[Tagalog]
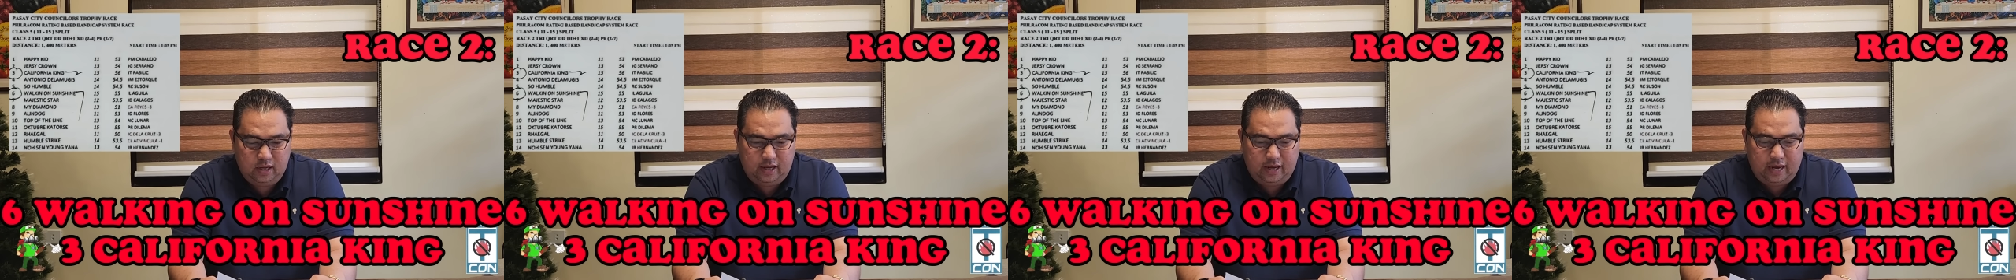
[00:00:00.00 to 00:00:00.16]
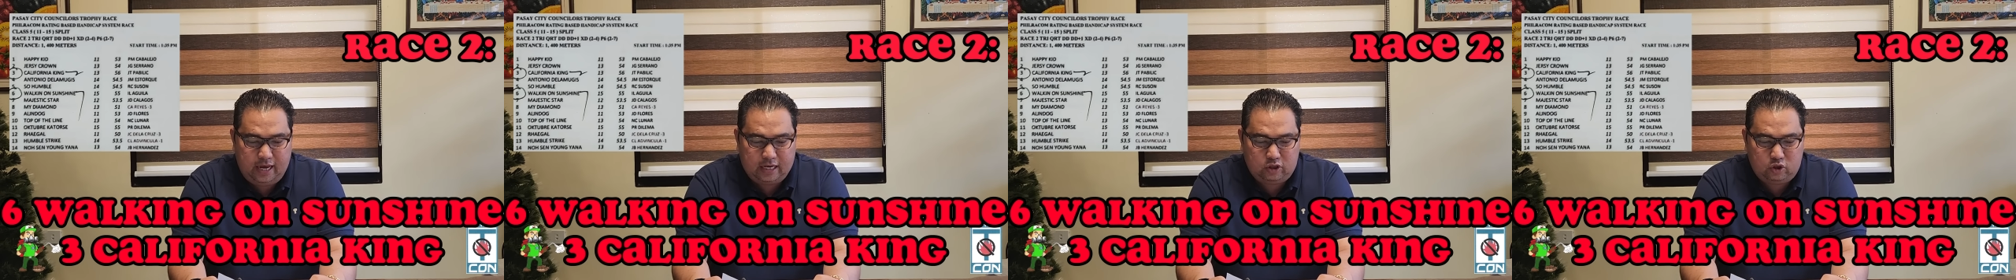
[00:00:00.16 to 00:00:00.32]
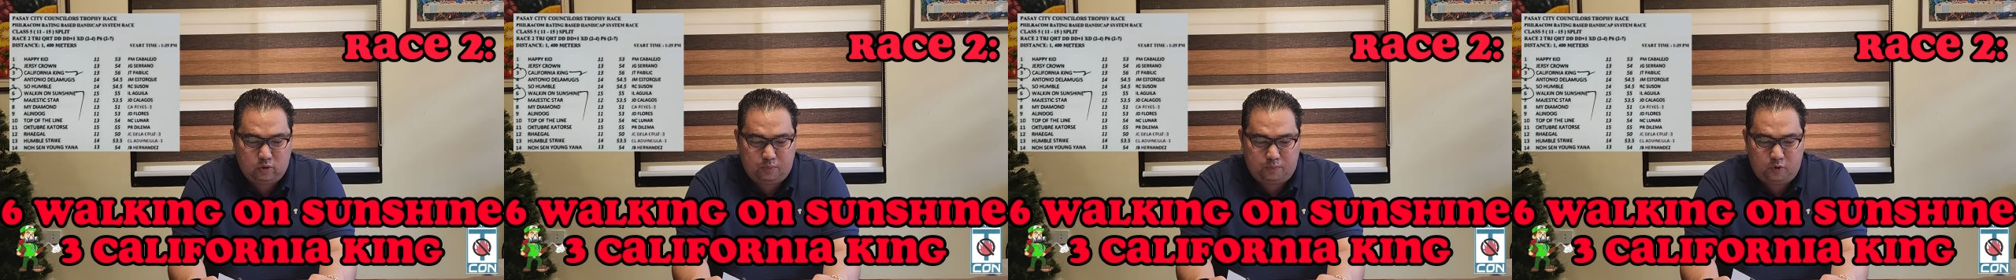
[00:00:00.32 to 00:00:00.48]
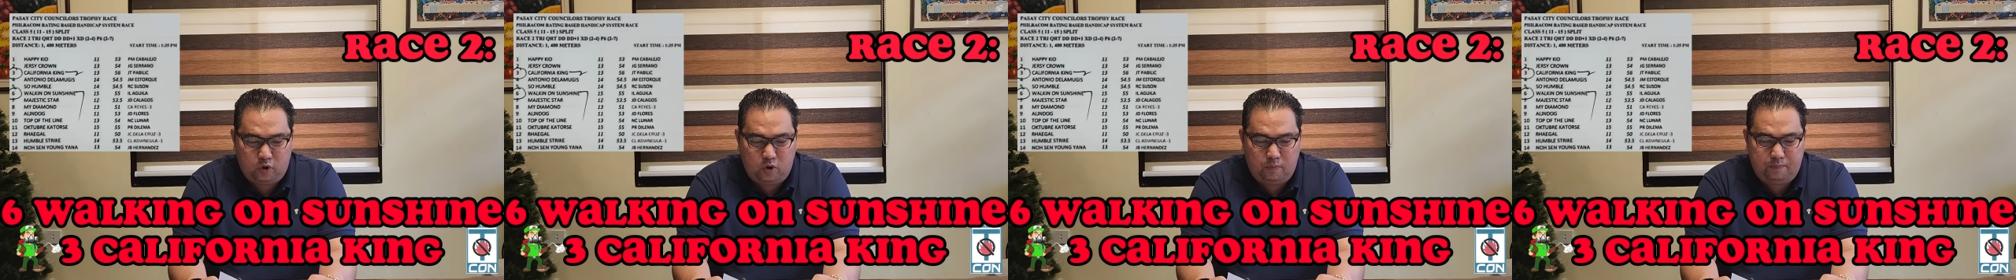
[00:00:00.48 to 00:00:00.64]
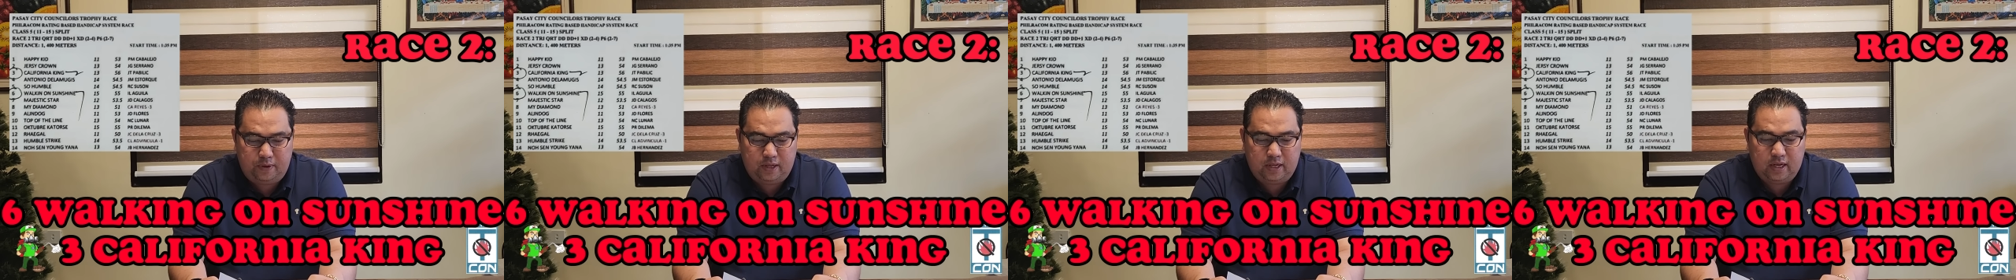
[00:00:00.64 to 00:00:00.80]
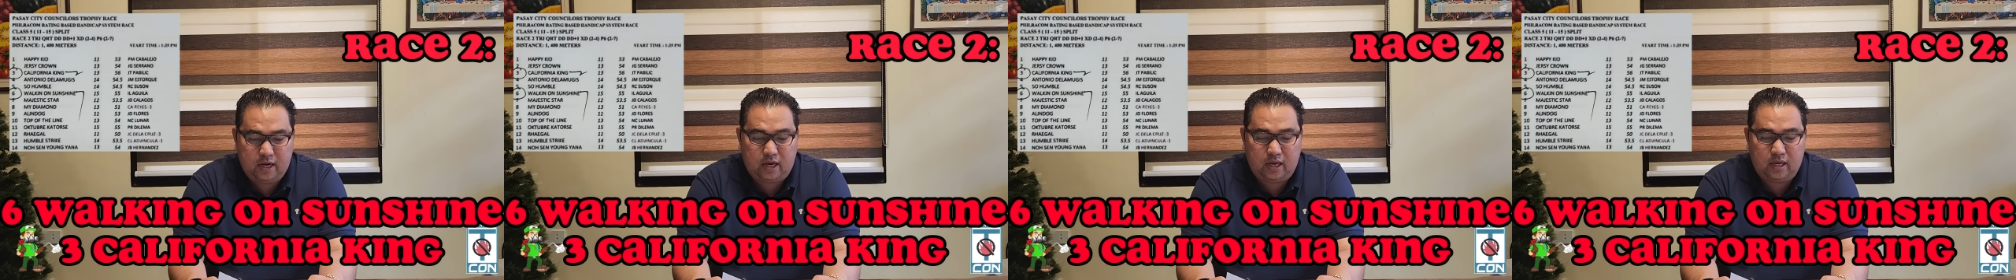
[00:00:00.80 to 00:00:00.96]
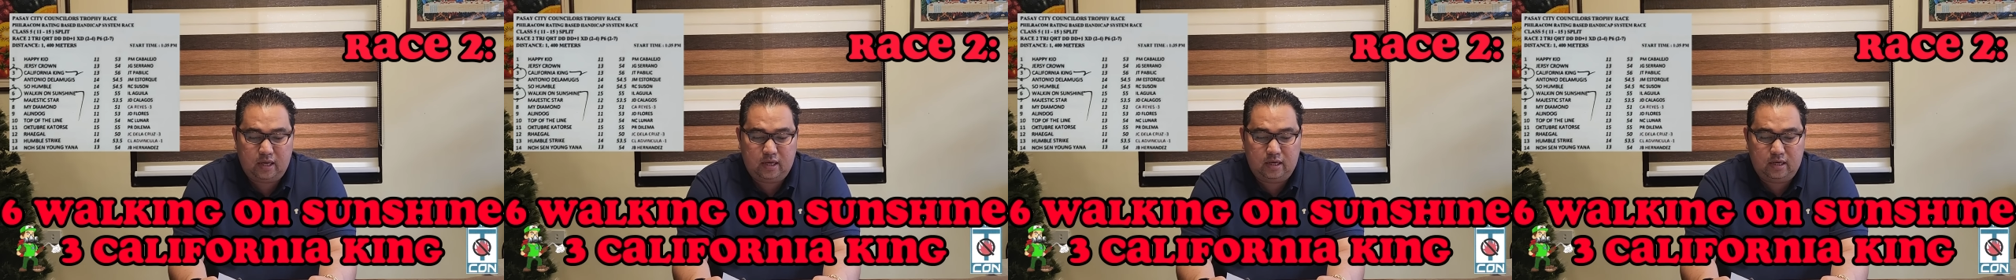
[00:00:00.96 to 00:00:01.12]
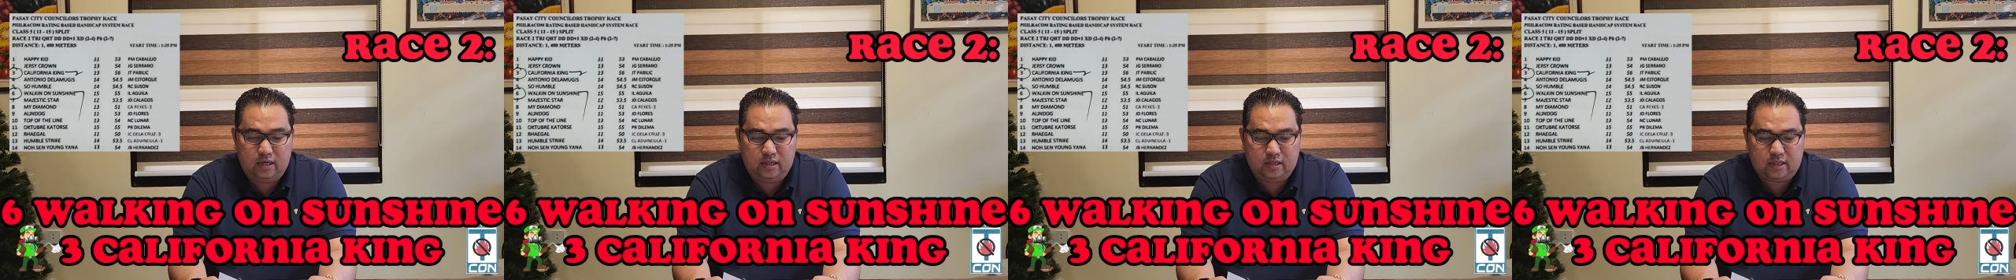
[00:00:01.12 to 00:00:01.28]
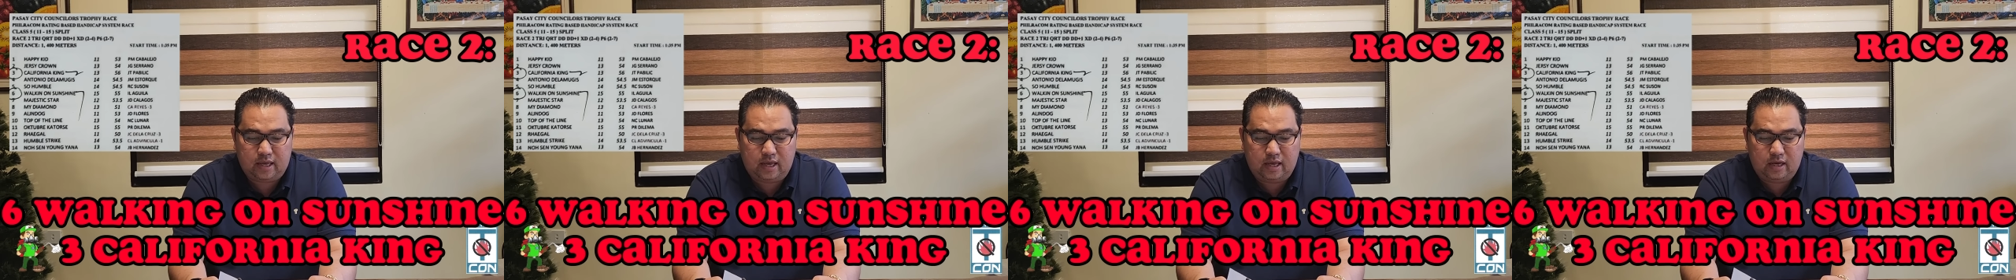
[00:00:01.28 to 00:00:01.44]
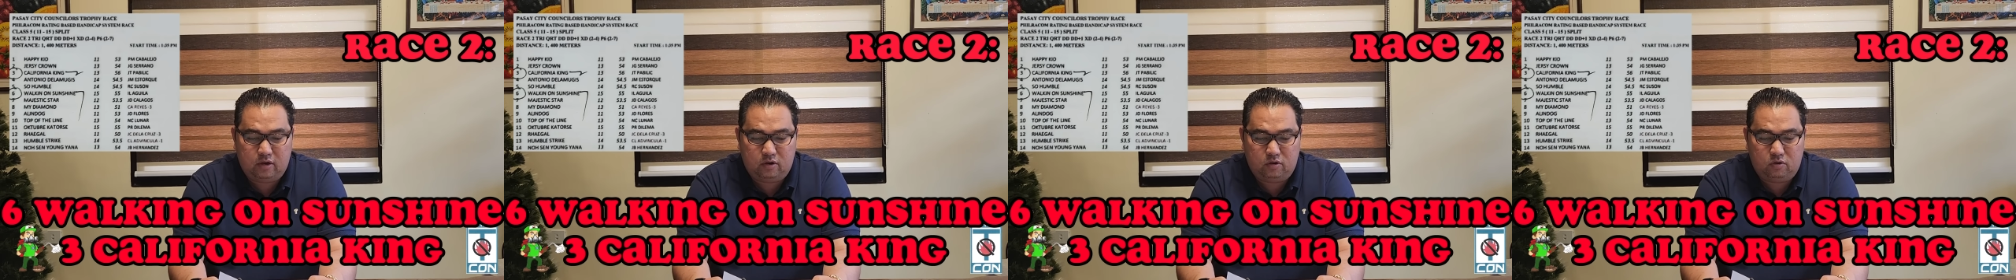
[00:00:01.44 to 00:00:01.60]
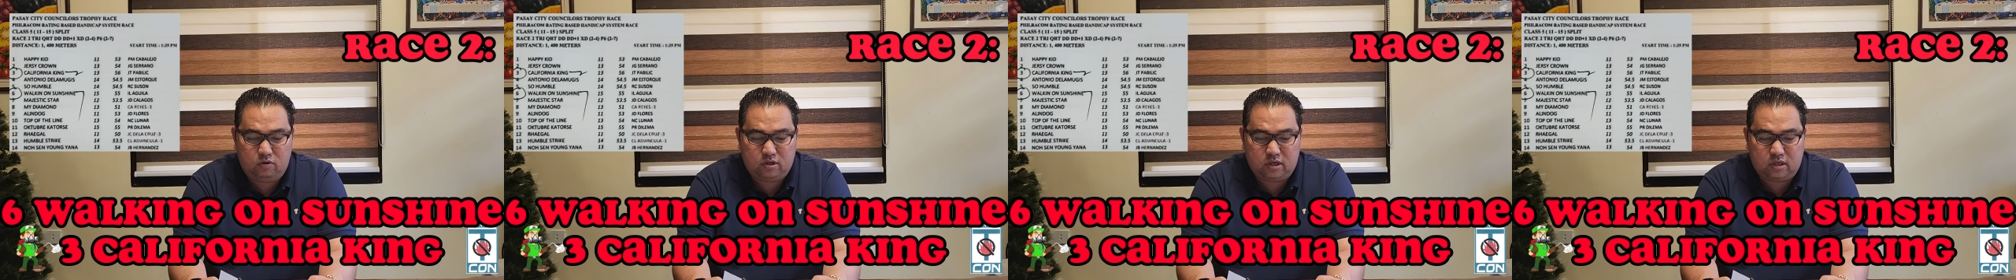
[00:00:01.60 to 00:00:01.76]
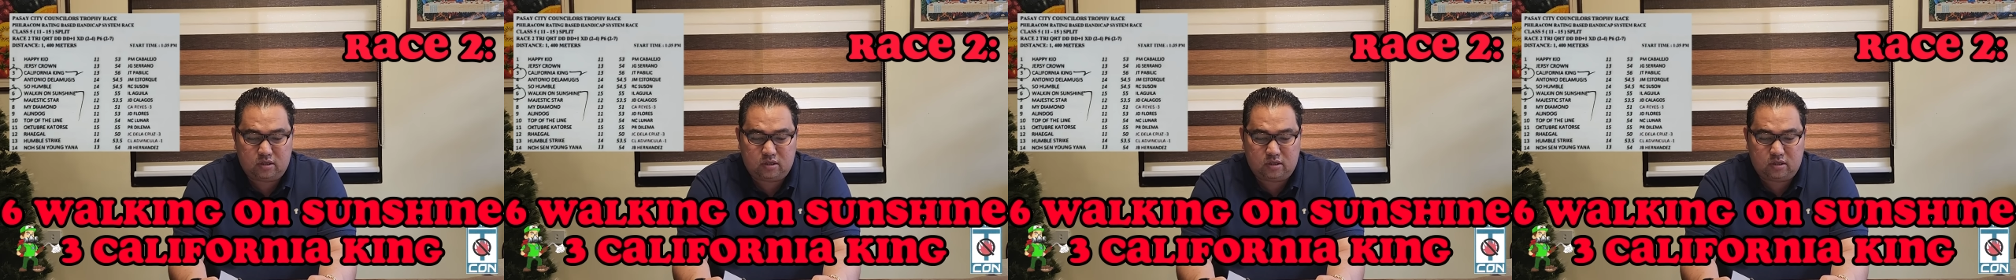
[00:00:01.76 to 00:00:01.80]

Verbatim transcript: Ito po yung pinakahihintay ko.